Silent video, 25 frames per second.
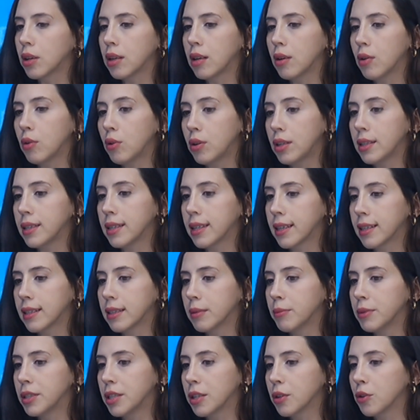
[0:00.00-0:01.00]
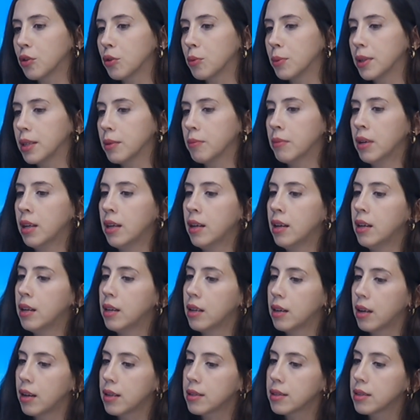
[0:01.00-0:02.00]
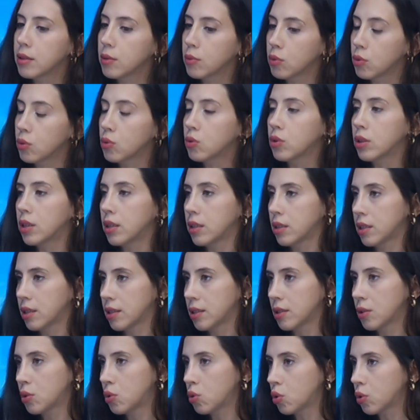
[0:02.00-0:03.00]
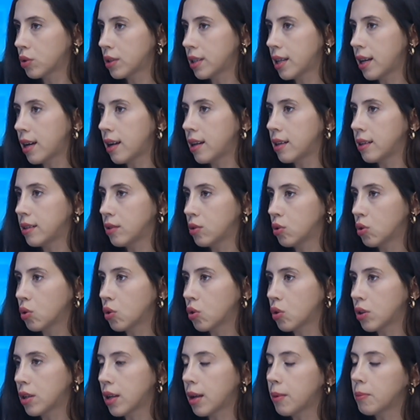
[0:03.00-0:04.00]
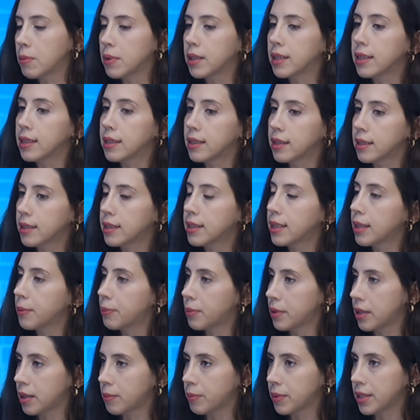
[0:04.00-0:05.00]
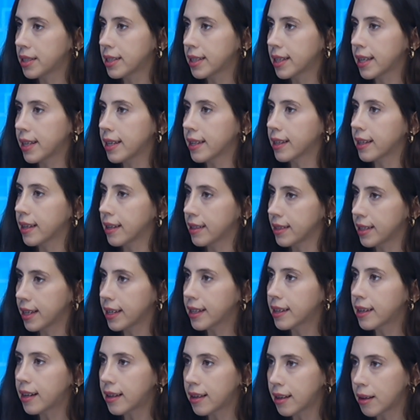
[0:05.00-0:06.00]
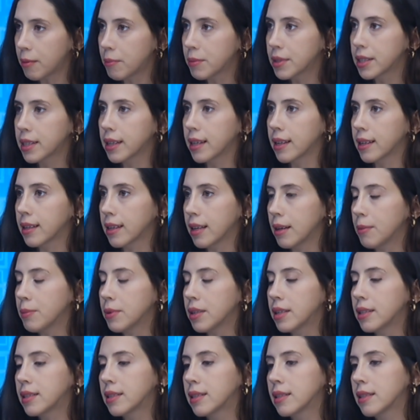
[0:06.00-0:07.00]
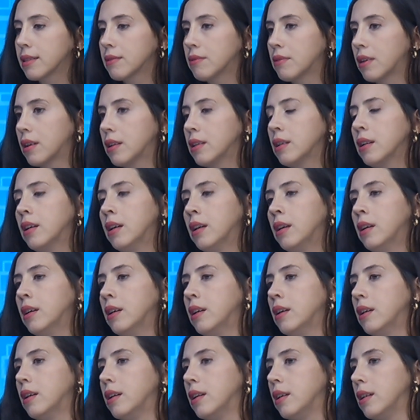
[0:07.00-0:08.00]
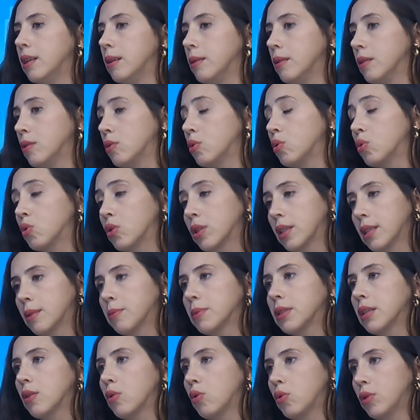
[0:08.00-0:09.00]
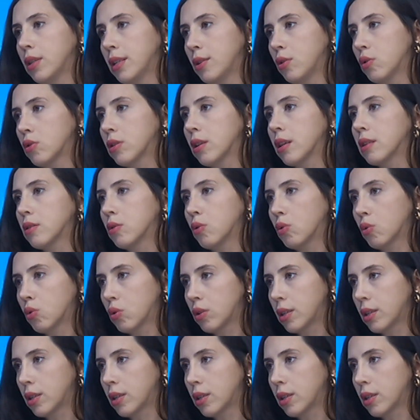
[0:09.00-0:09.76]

Öyle dikkatimi çekiyor benim. Aslında onun da aşısı çok değerli, çok önemli. Yıllık yapılması gereken, tekrarlanması gereken bir aşısı var e, çocuklarımıza öneriyoruz aslında okula